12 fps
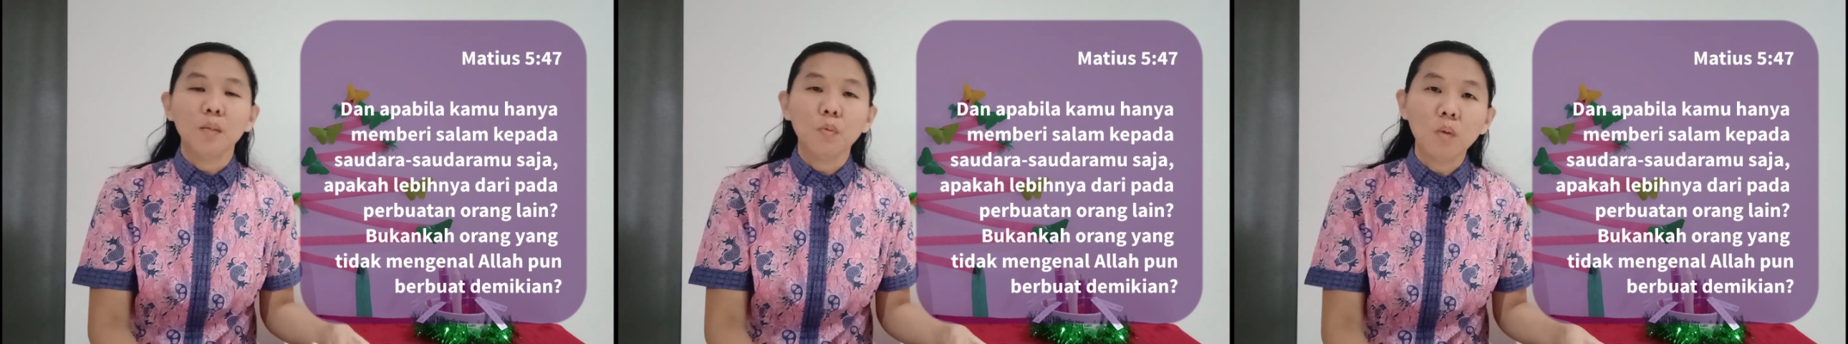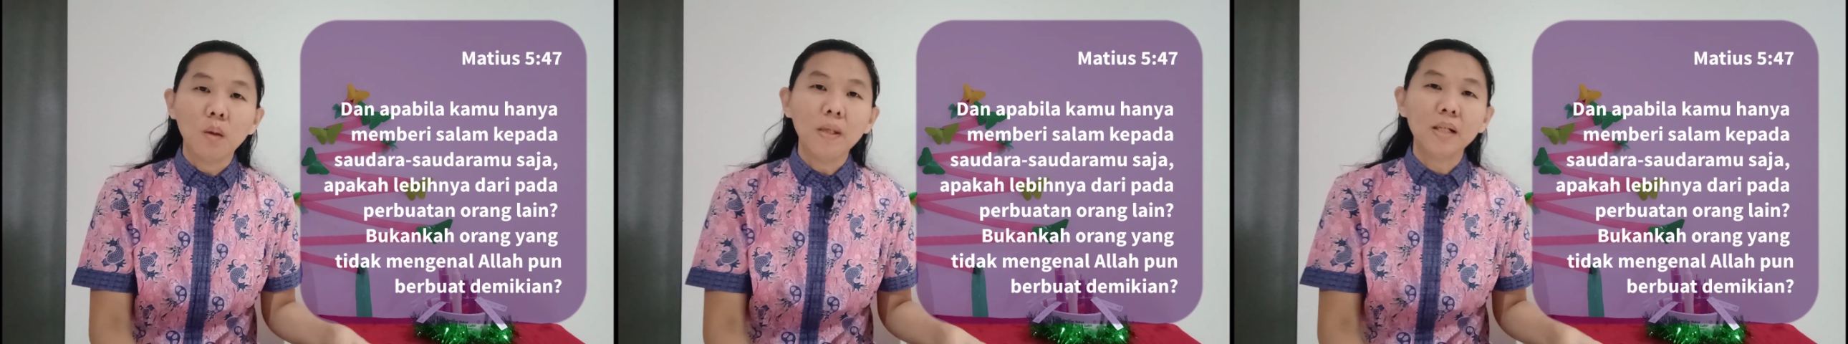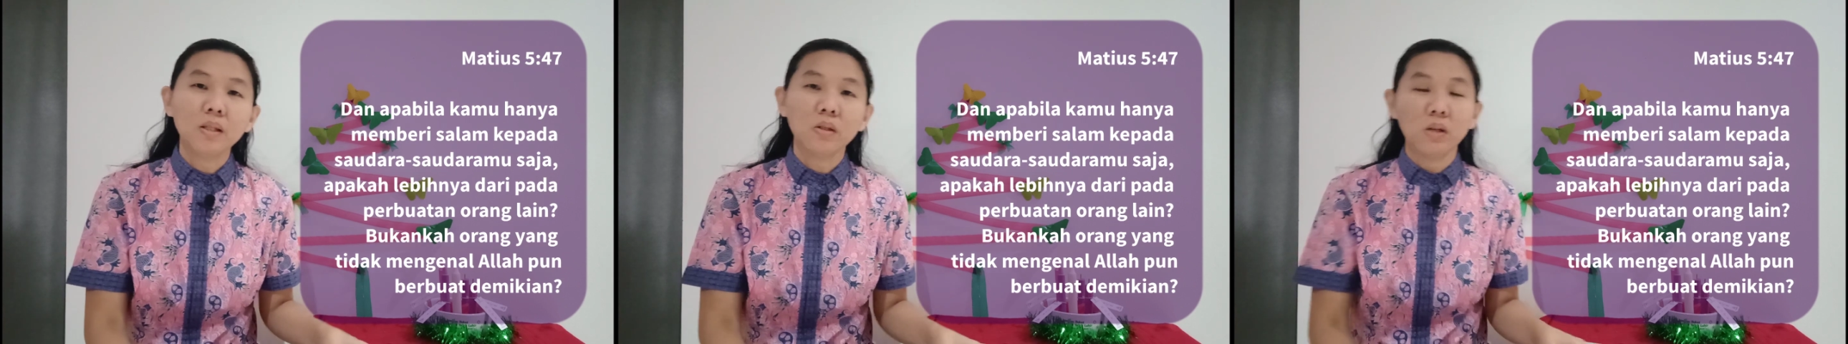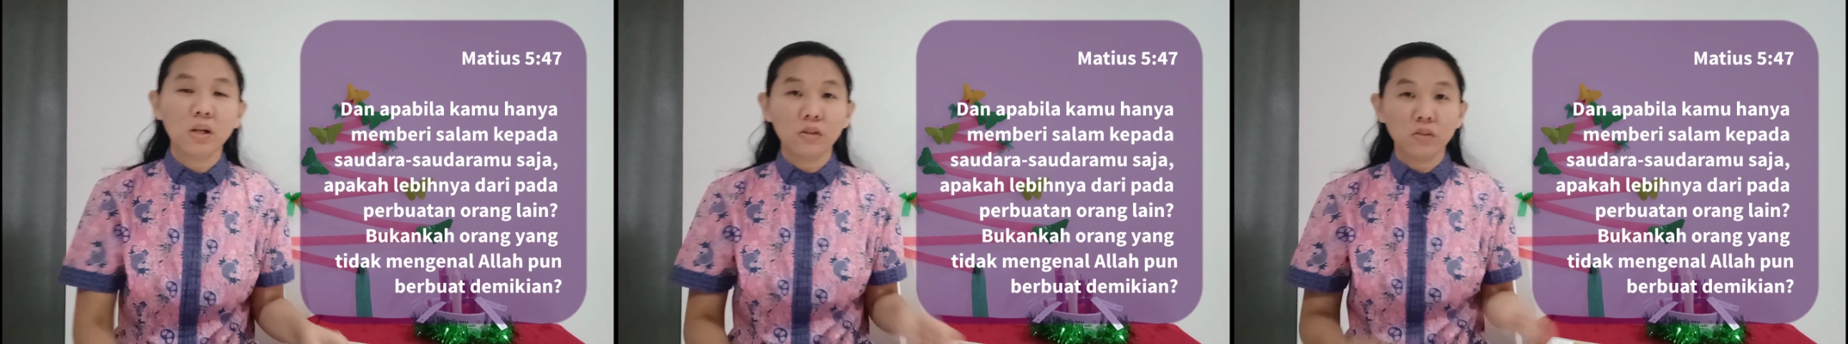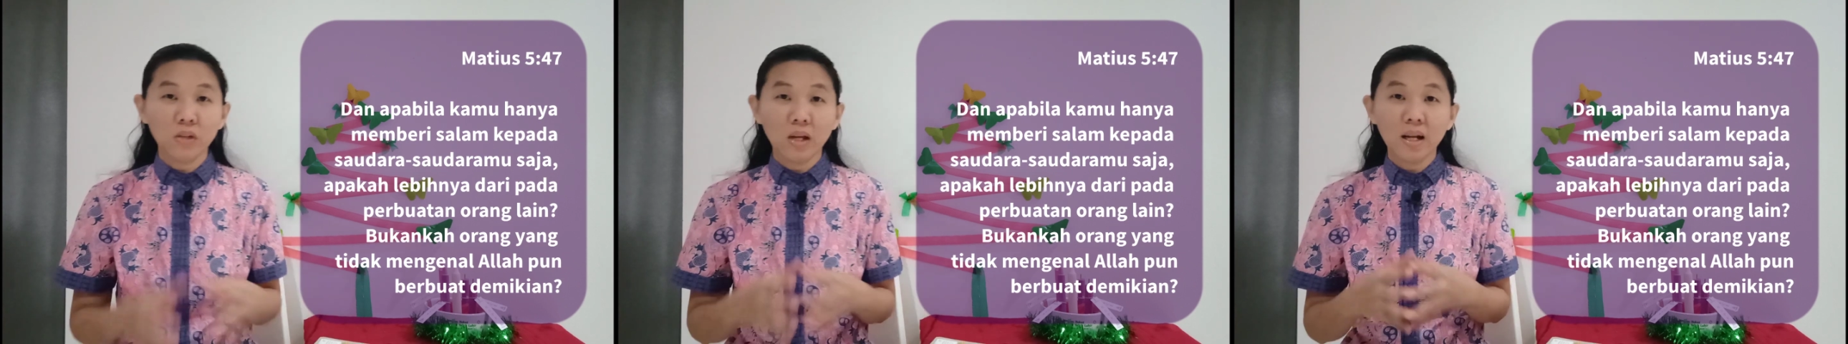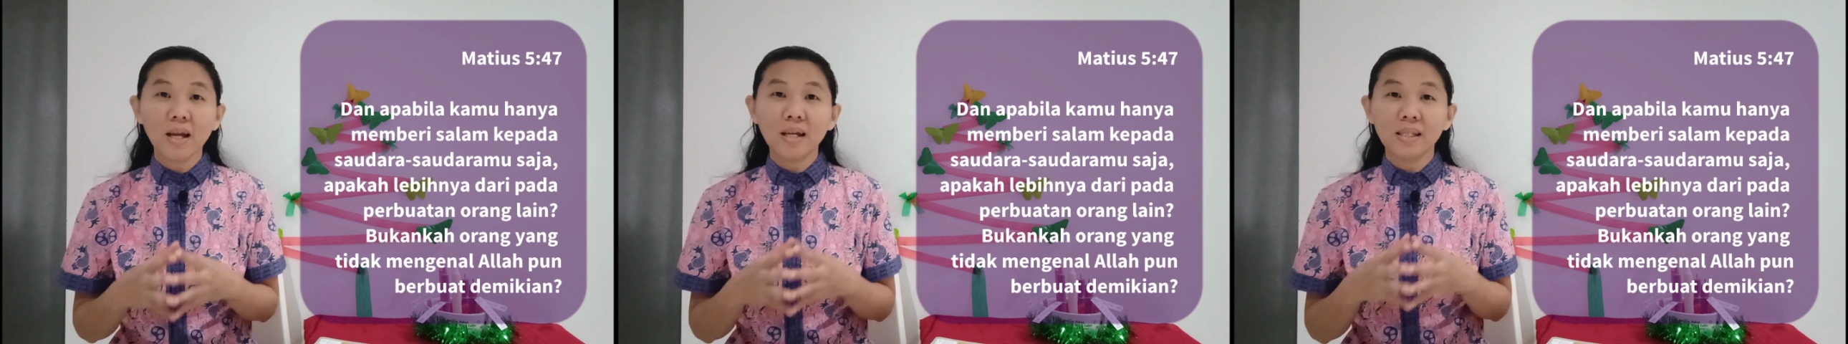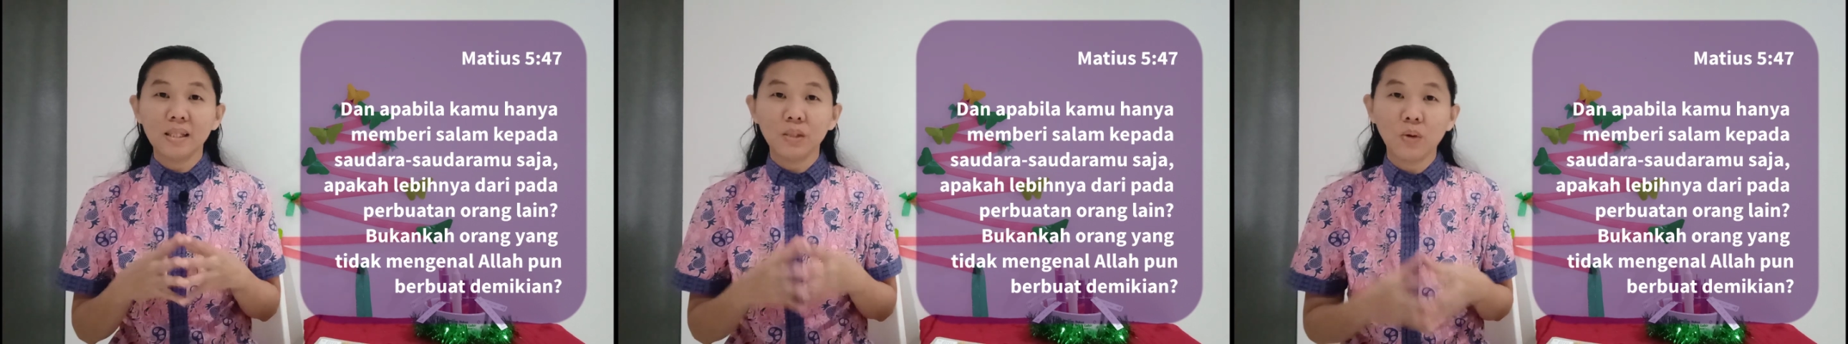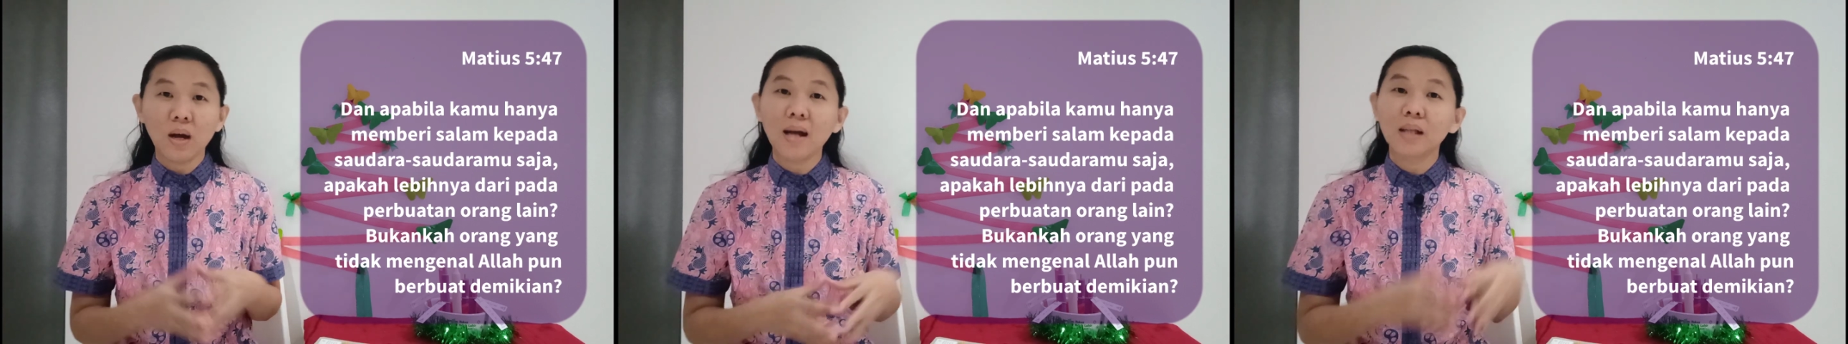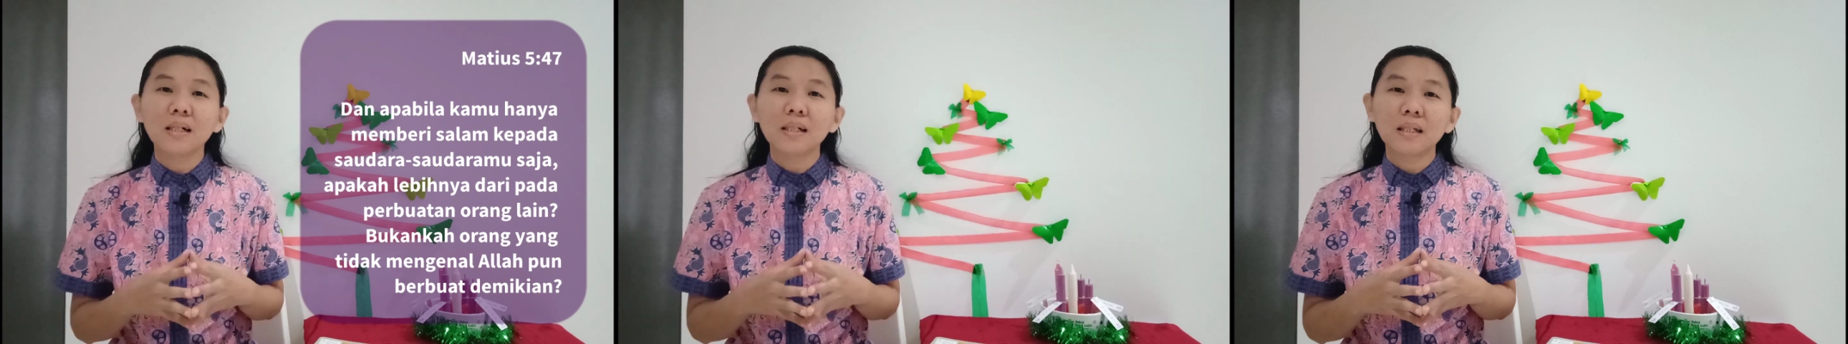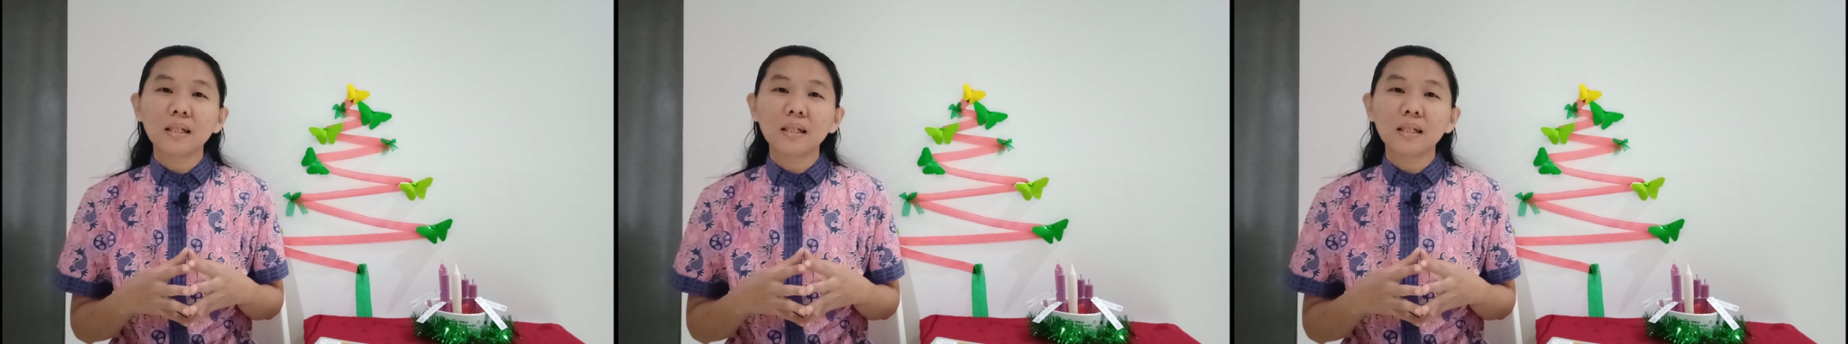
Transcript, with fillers: Ibu bapak, saudara saudara yang kasih Tuhan,